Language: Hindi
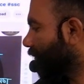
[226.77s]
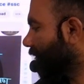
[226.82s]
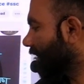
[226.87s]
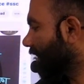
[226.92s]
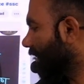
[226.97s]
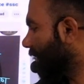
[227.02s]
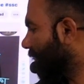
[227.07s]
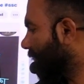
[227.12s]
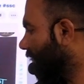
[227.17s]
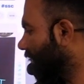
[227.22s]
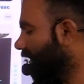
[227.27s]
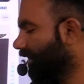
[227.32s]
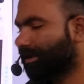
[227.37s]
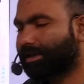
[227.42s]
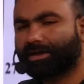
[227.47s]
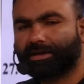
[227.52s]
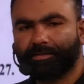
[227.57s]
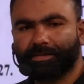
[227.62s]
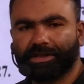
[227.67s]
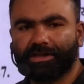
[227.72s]
के आपके
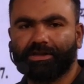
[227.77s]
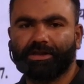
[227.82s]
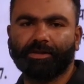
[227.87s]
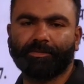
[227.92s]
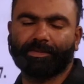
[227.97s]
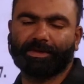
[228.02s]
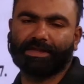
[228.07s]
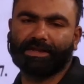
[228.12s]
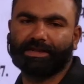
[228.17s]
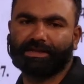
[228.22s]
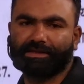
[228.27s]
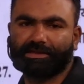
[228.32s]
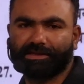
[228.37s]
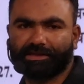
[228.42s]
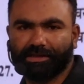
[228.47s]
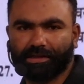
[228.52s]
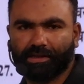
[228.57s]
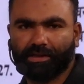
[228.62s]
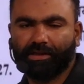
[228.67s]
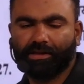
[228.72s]
एक महीने पहले की
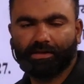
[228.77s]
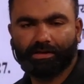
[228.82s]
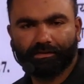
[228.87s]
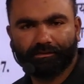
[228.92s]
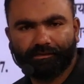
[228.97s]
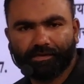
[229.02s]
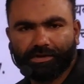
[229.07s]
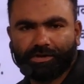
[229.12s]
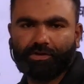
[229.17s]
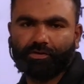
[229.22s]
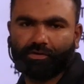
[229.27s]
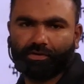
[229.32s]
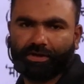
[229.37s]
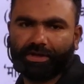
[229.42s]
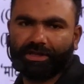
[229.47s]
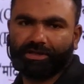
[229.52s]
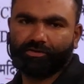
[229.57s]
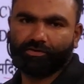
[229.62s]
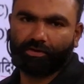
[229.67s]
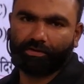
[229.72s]
ये वीडियो
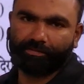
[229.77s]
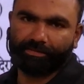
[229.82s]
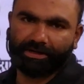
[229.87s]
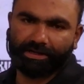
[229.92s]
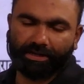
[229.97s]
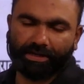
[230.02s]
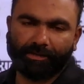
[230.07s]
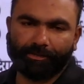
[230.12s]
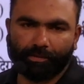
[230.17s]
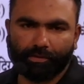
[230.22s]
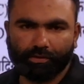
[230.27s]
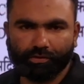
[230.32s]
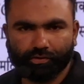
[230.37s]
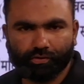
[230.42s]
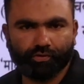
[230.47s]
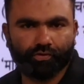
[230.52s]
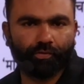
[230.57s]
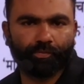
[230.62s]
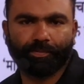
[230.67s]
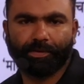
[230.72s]
है जो हमने आपको
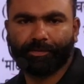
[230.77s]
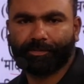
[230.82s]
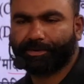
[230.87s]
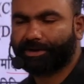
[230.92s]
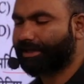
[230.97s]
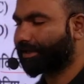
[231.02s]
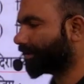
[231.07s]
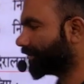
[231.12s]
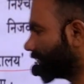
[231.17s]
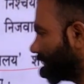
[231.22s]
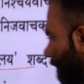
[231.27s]
यूट्यूब पे पढ़ाई थी